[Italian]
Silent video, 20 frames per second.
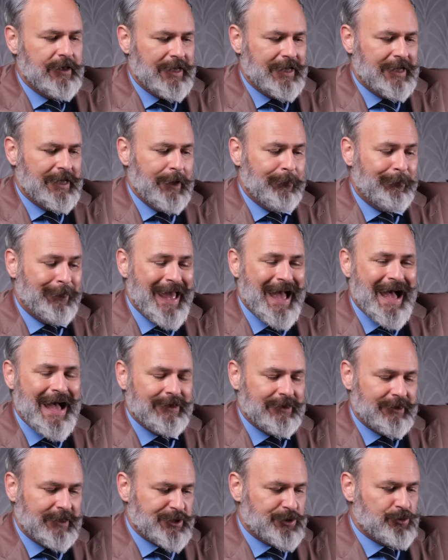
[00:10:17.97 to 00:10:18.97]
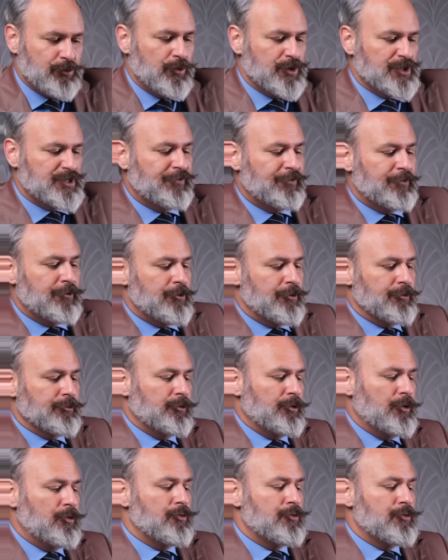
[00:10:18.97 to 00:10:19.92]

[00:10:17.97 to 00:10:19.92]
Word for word: le piante sullo sfondo,